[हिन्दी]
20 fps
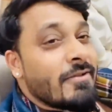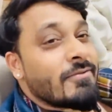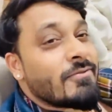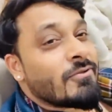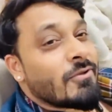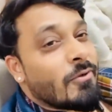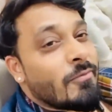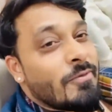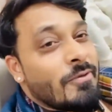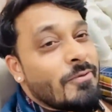
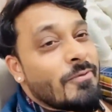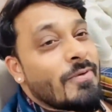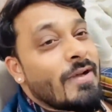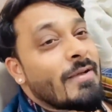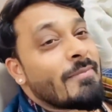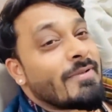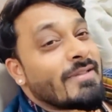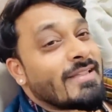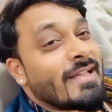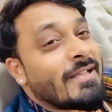जो भी हुआ है
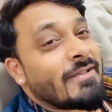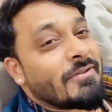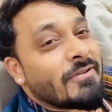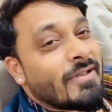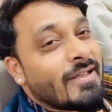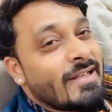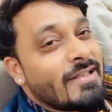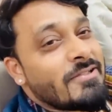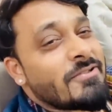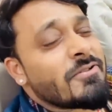बता दो
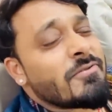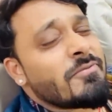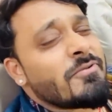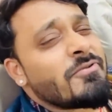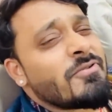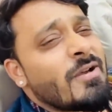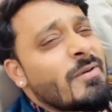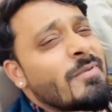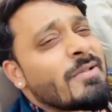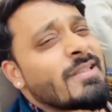कह रही जो भी
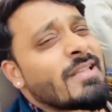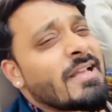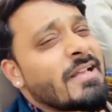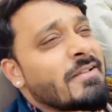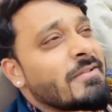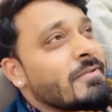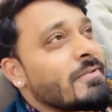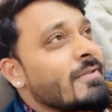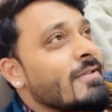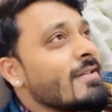हुआ बता
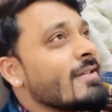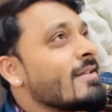दो